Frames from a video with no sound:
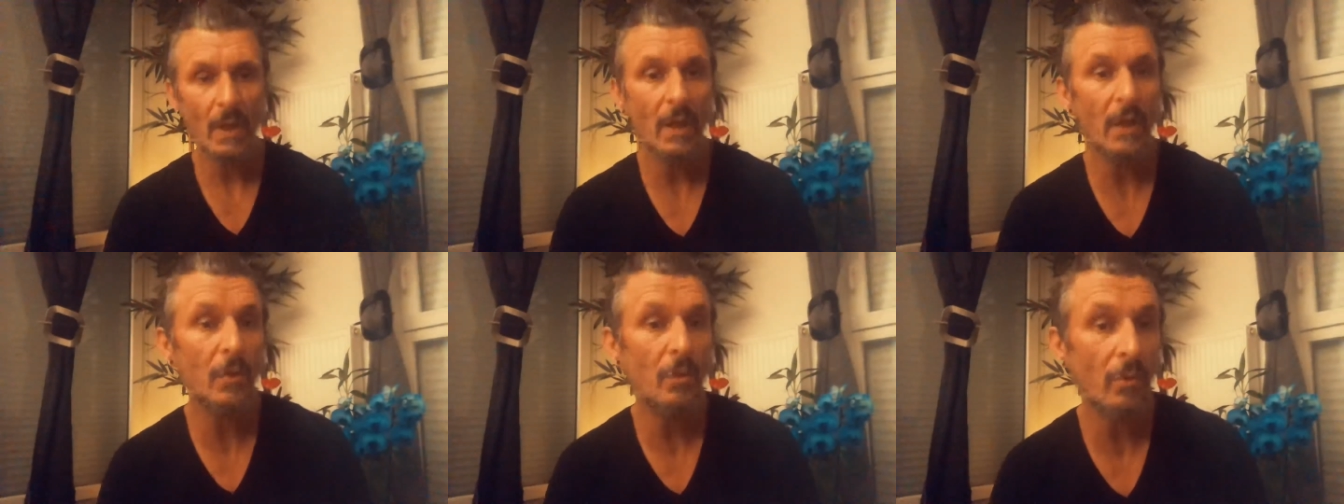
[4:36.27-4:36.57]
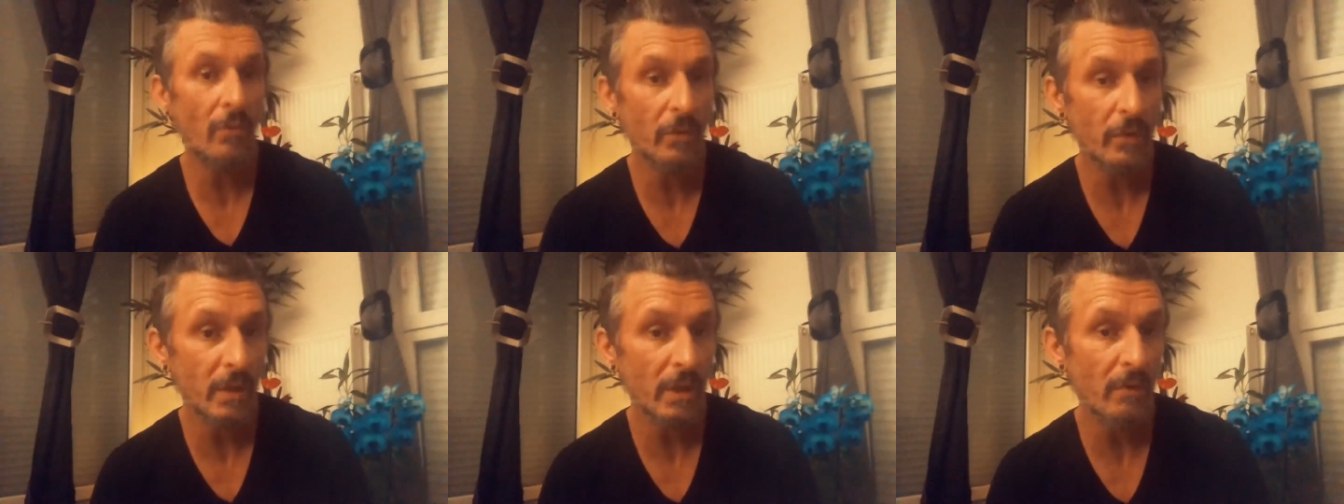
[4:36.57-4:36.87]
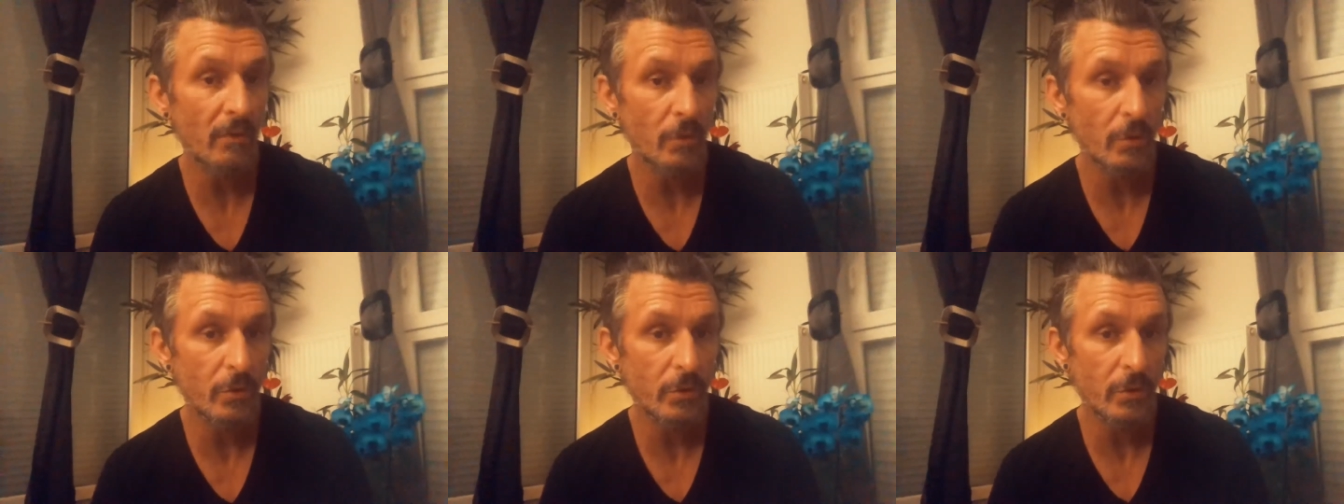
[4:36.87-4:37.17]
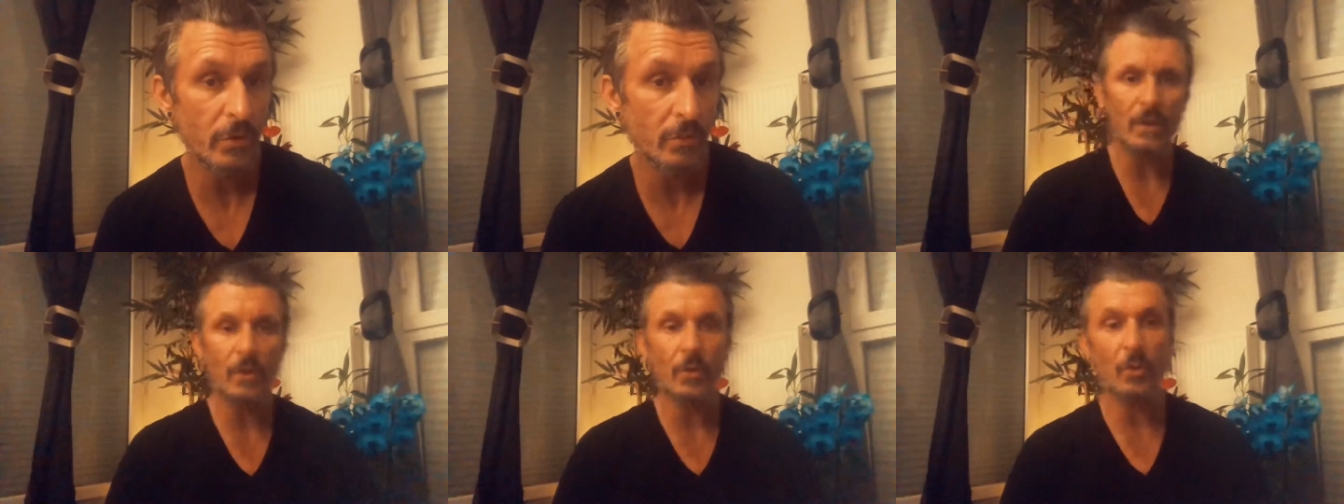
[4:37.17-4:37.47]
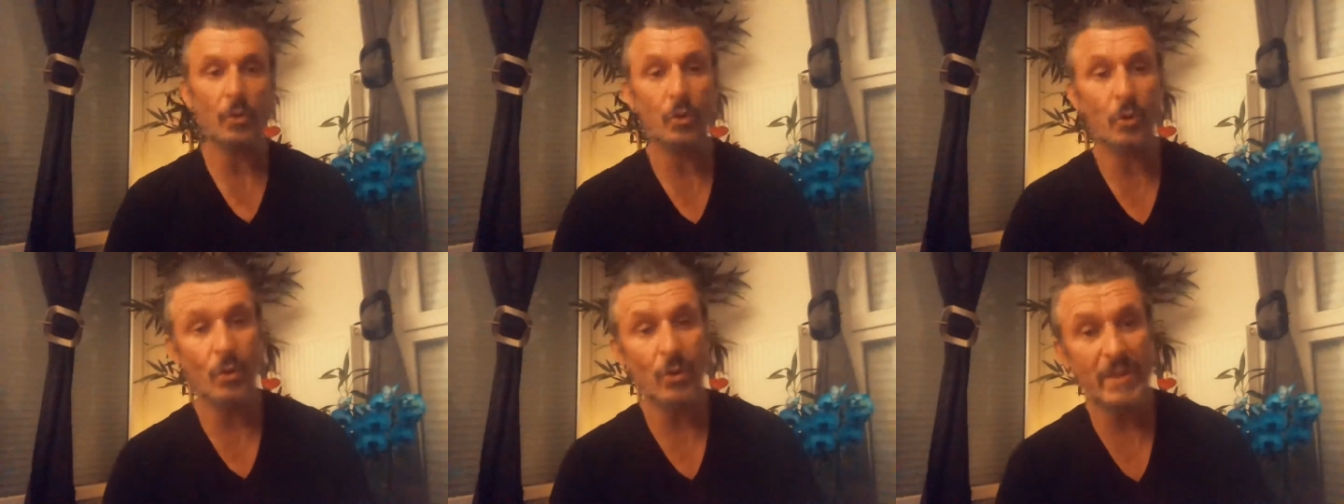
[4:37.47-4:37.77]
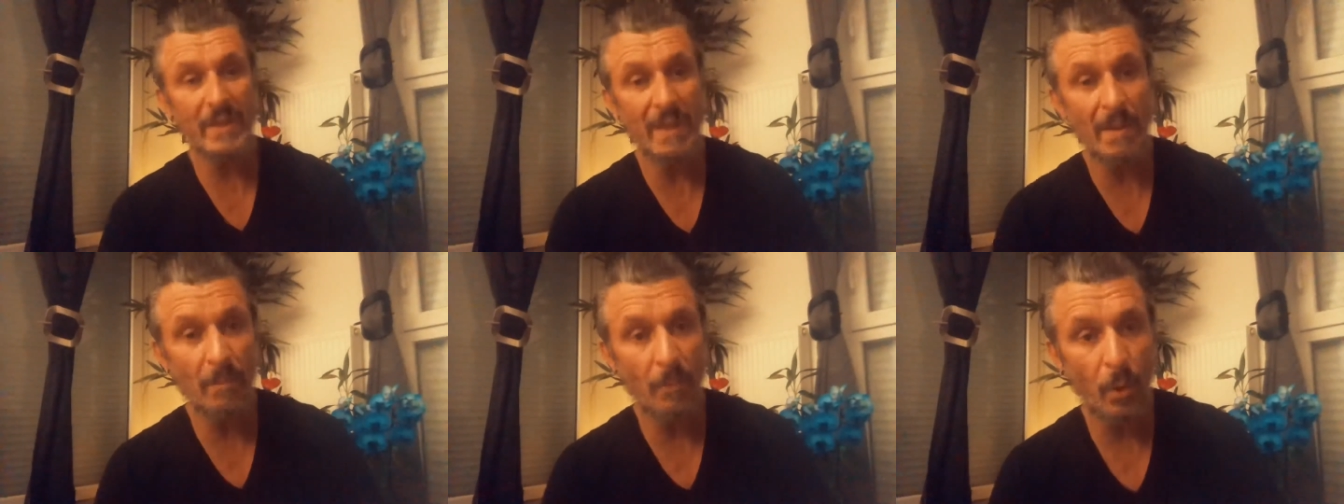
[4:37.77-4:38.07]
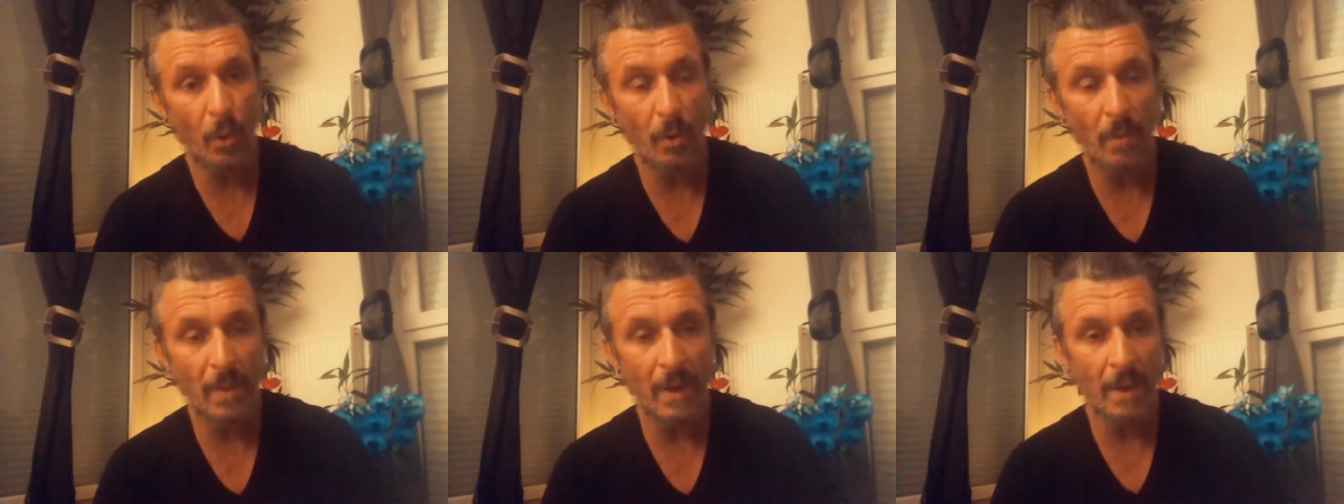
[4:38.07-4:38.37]
et donc votre évolution. Deuxième
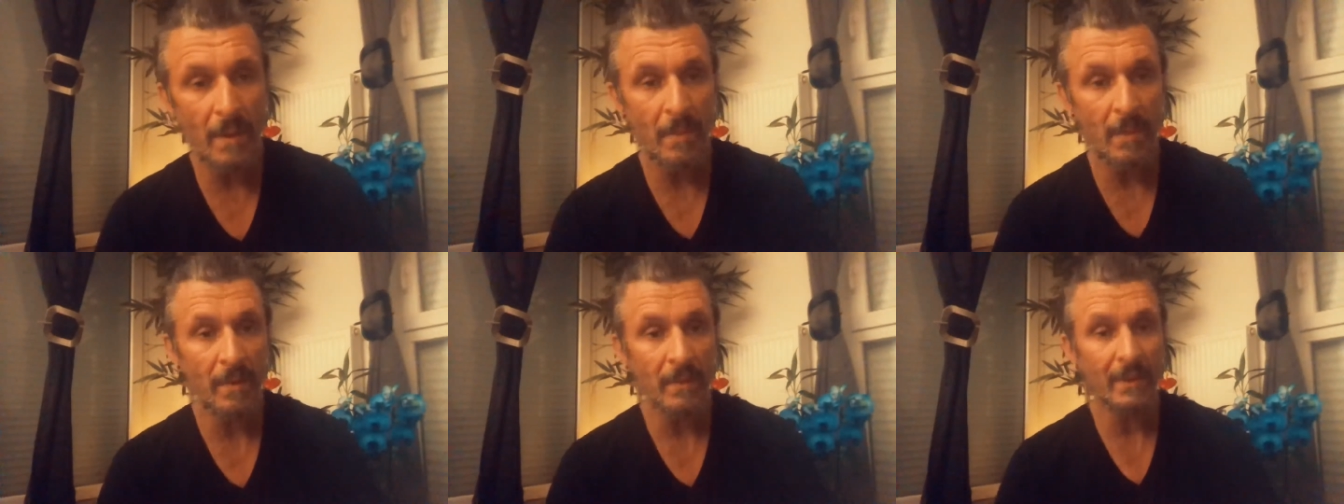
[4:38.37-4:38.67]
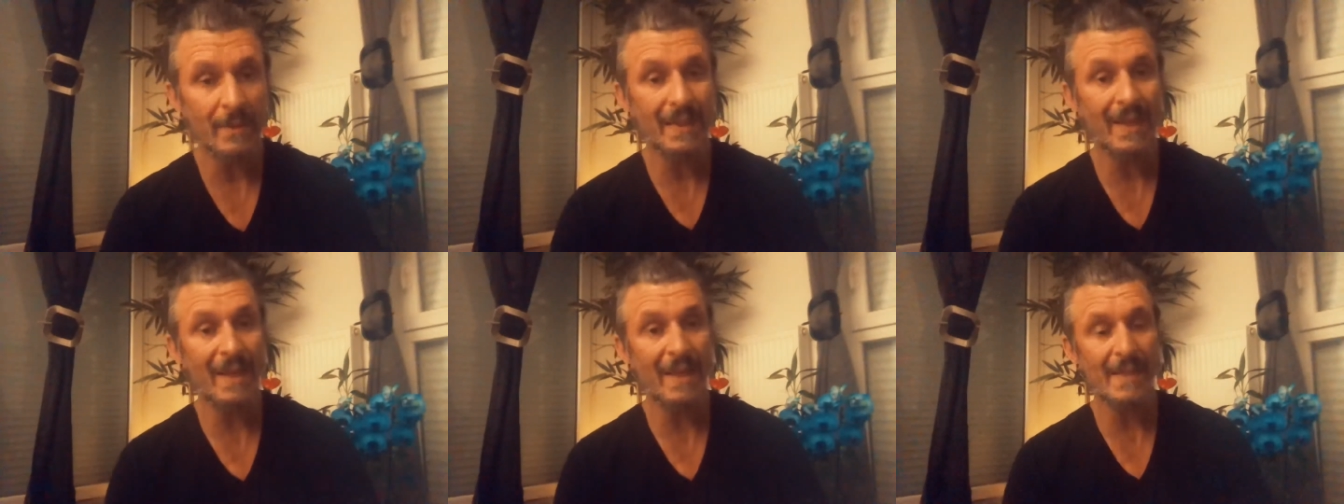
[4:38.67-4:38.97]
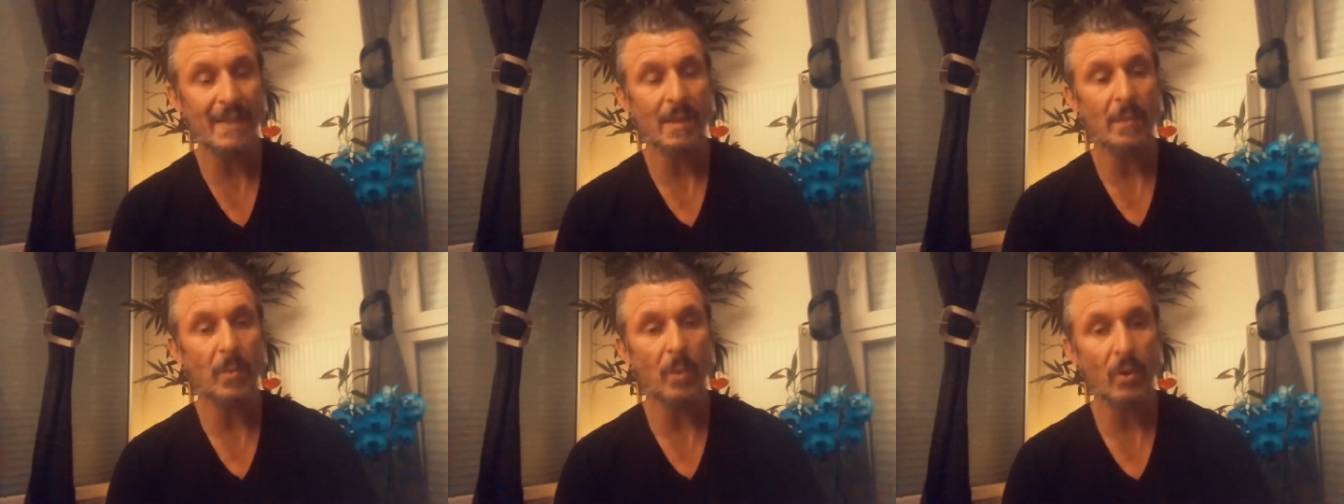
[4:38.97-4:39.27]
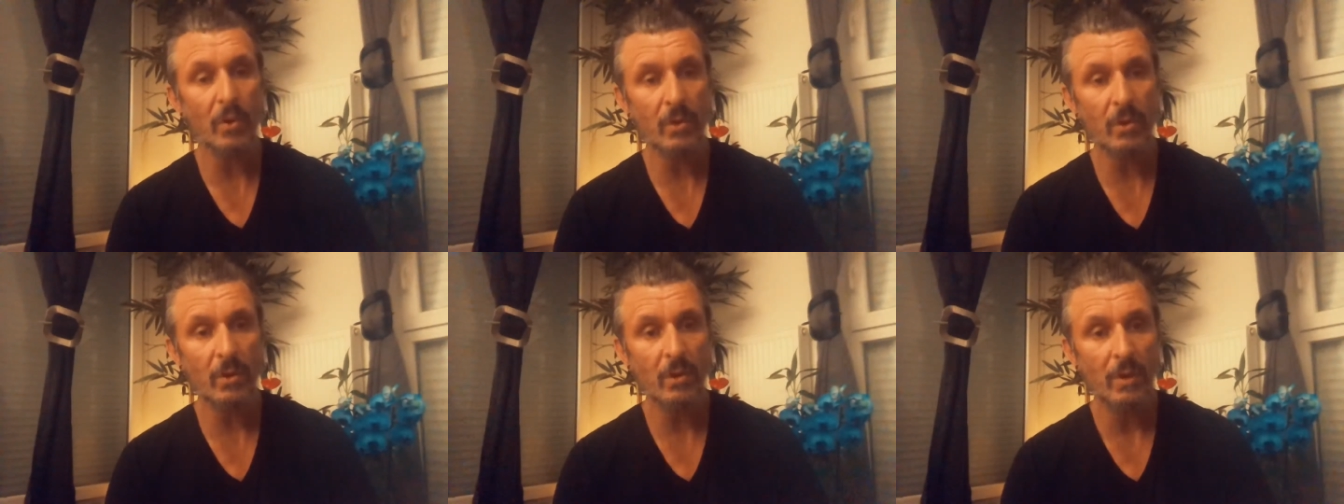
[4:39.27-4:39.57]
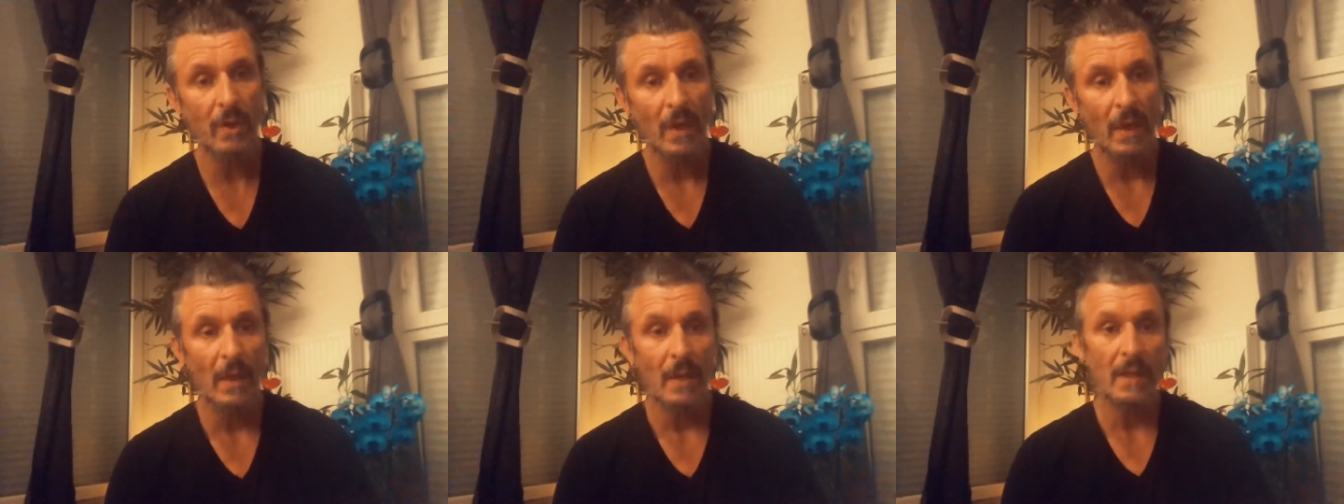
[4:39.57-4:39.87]
problème très important,